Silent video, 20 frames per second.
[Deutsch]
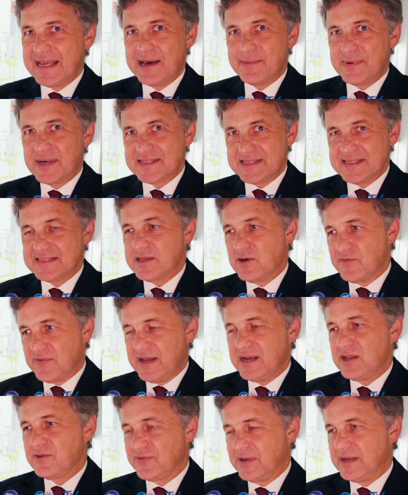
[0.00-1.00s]
Aber es ist auf
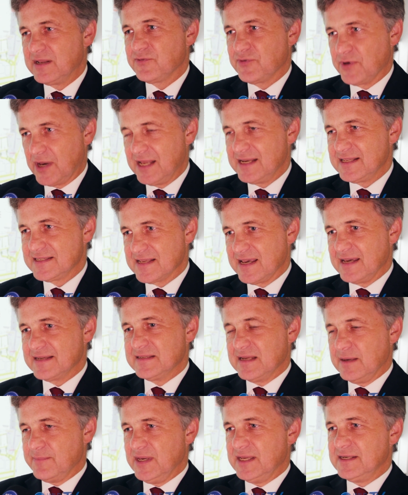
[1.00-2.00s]
alle Fälle für alle
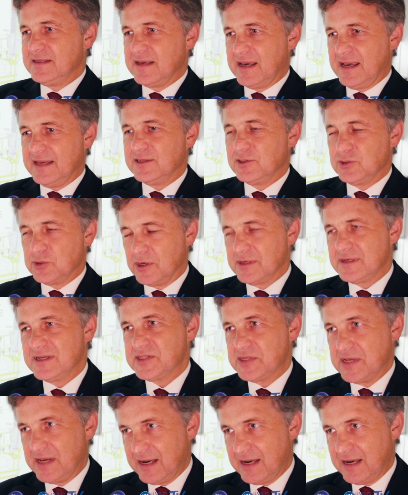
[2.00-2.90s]
Seiten am Ende eine deutliche